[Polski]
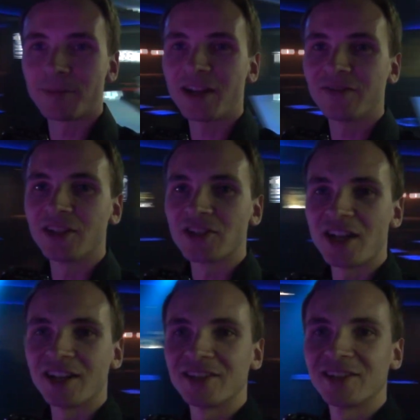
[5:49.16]
naprawdę
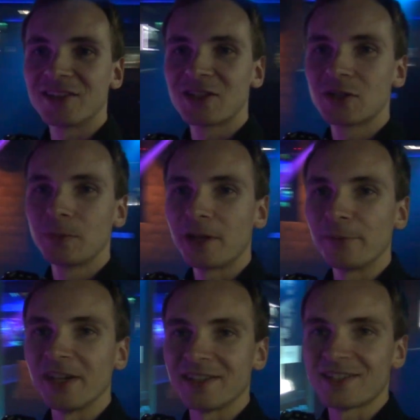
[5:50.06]
czad. Super
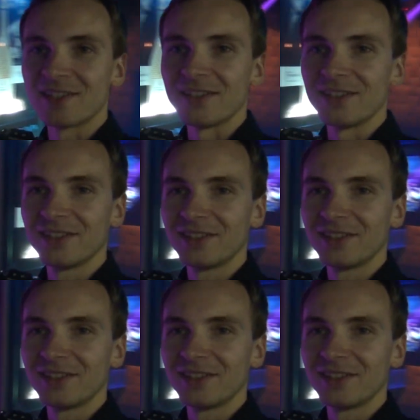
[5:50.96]
miejsce.